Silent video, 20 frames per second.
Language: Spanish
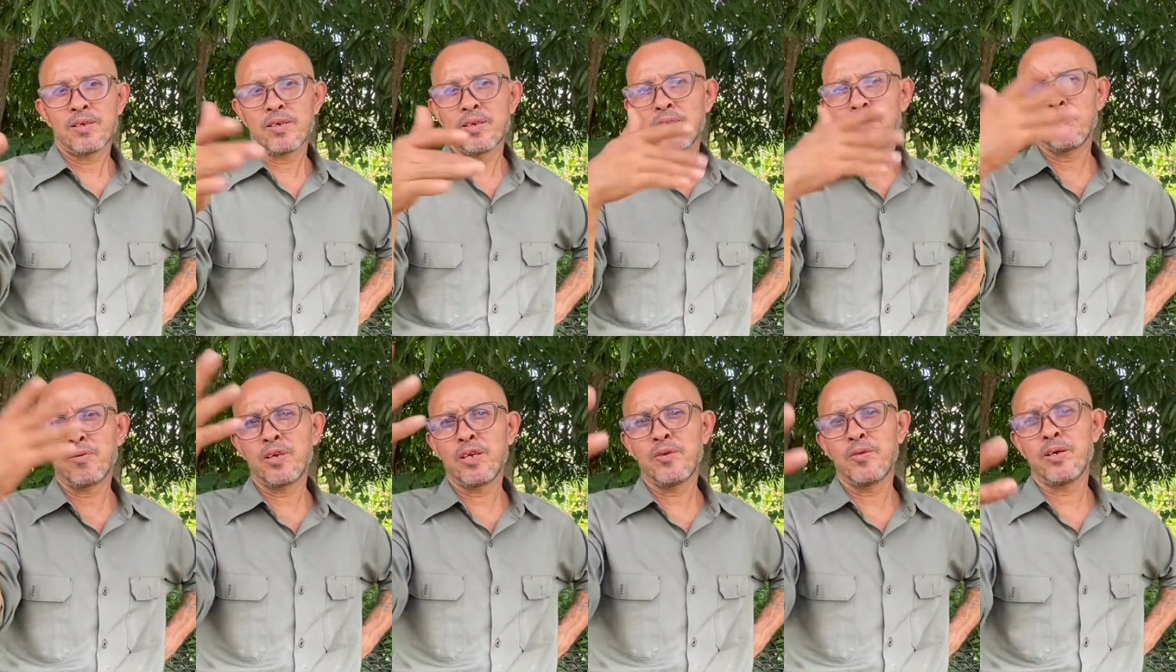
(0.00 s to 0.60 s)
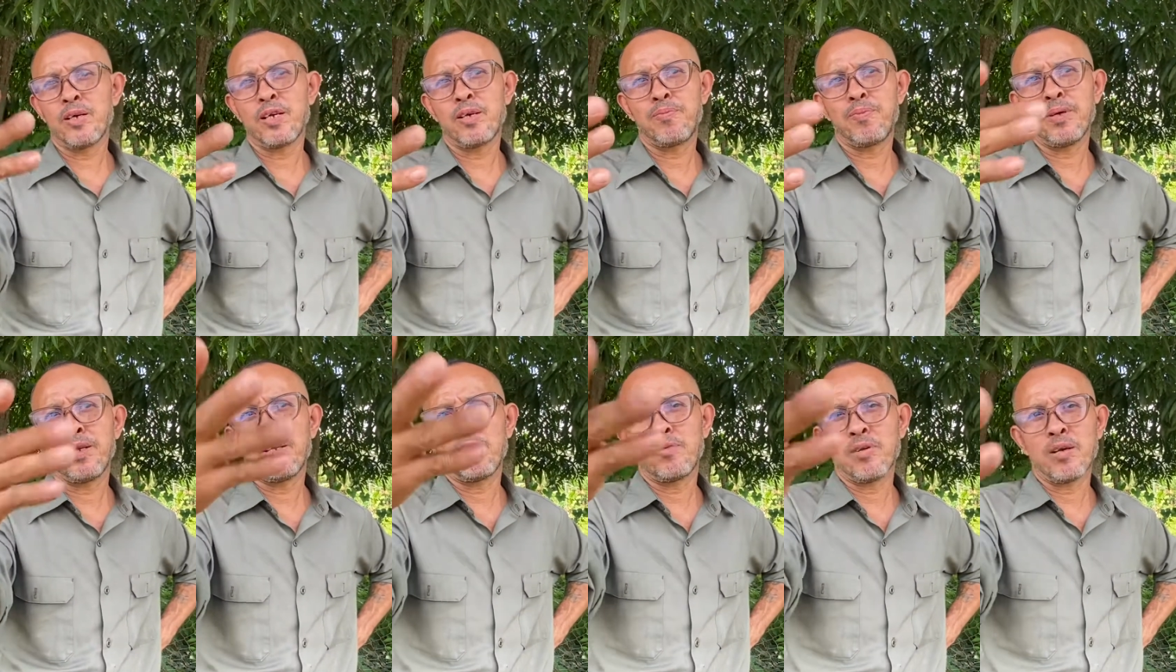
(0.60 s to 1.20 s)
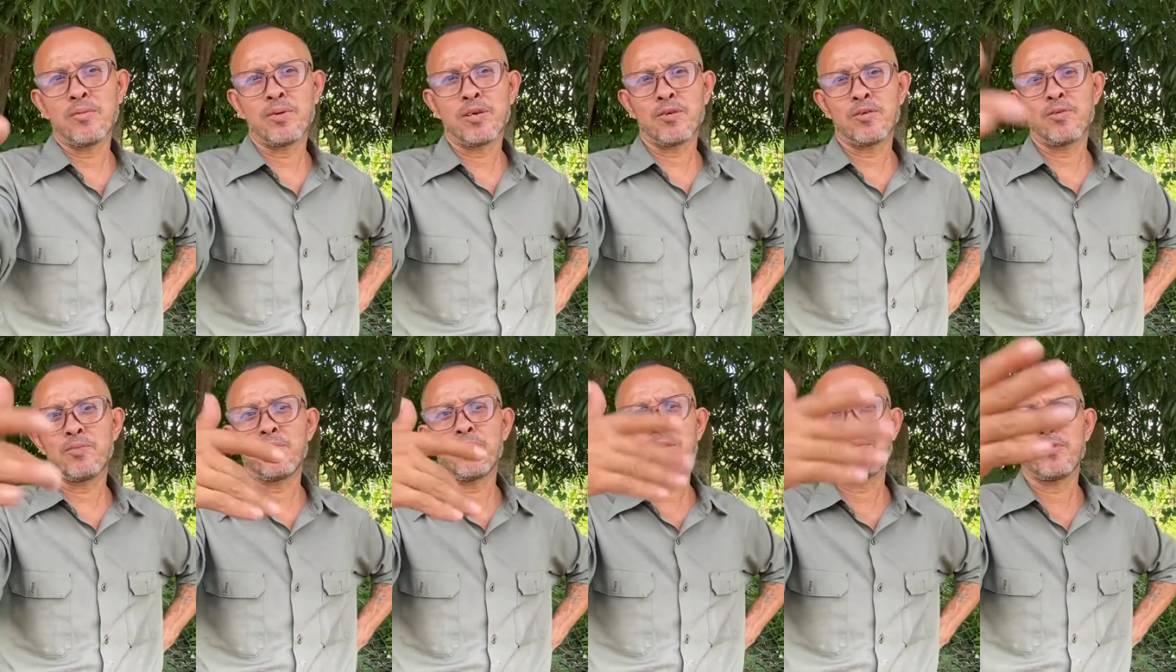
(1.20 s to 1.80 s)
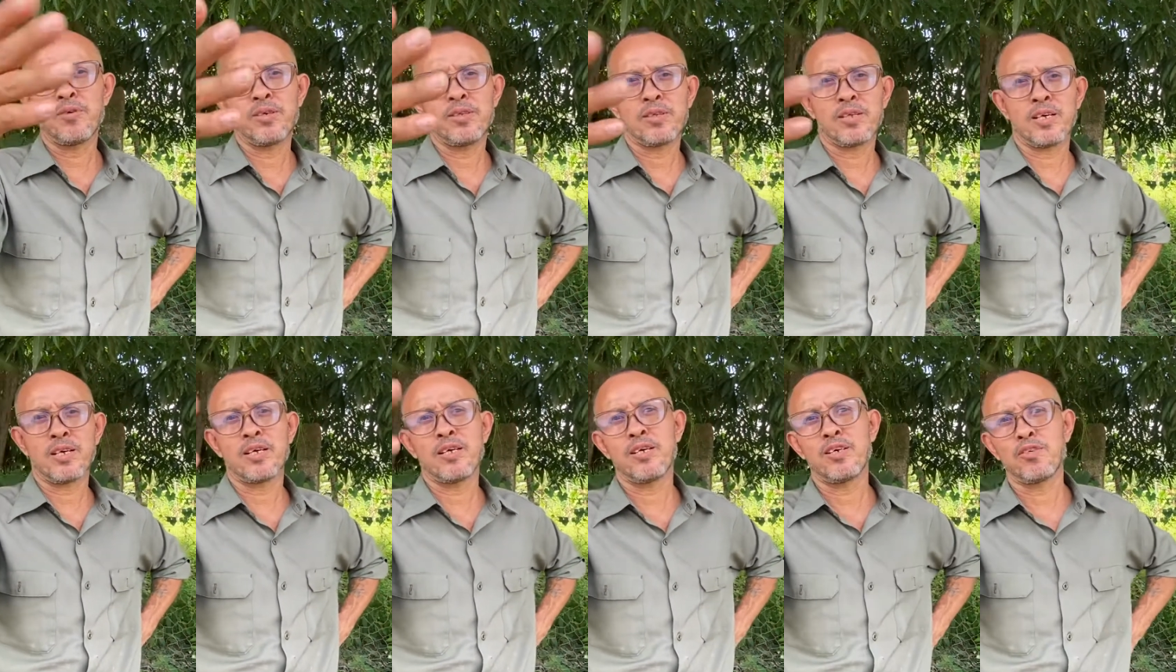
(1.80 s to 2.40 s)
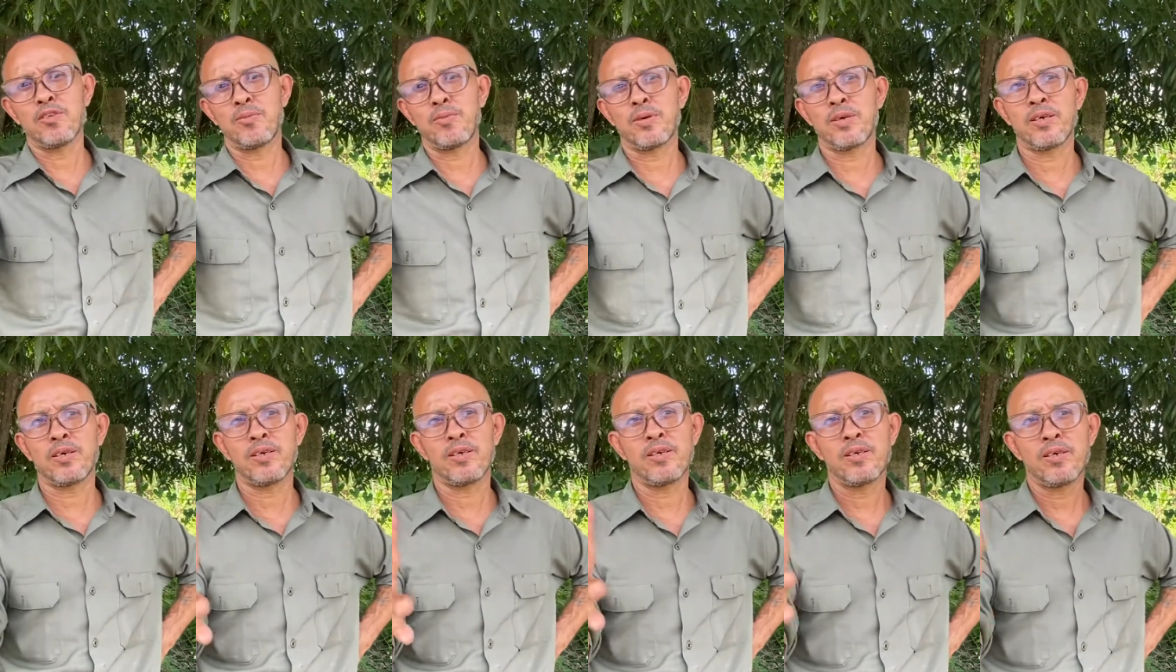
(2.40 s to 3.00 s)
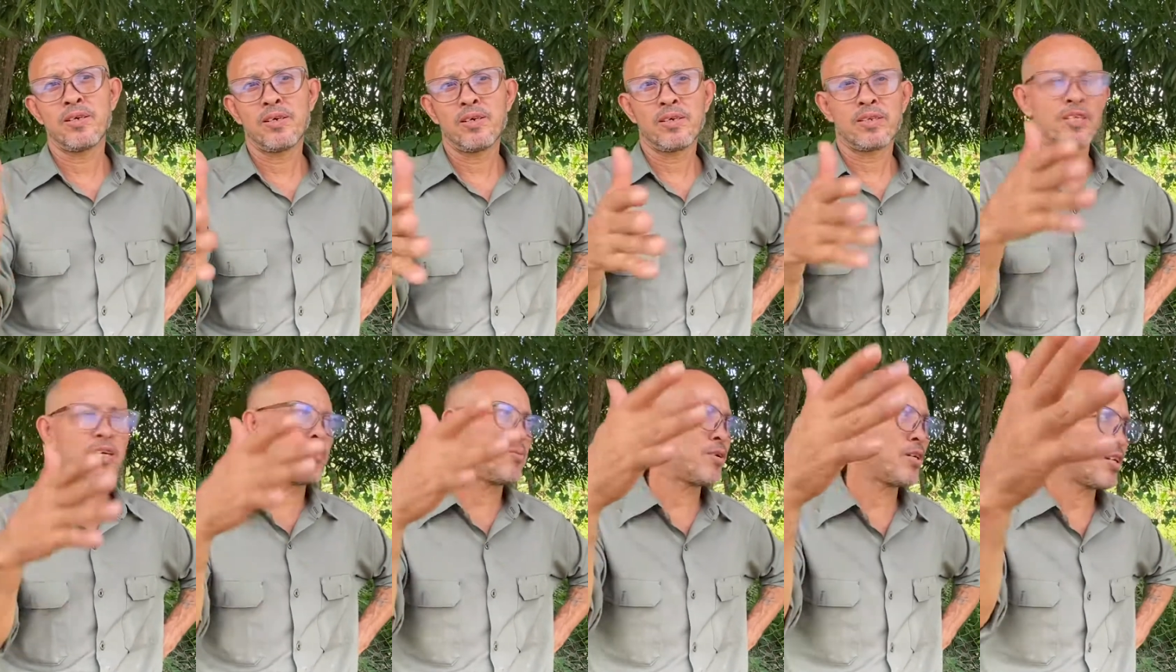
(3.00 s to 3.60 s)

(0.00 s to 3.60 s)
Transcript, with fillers: Es un nivel espiritual, Mario, no podemos entrar en eso porque estamos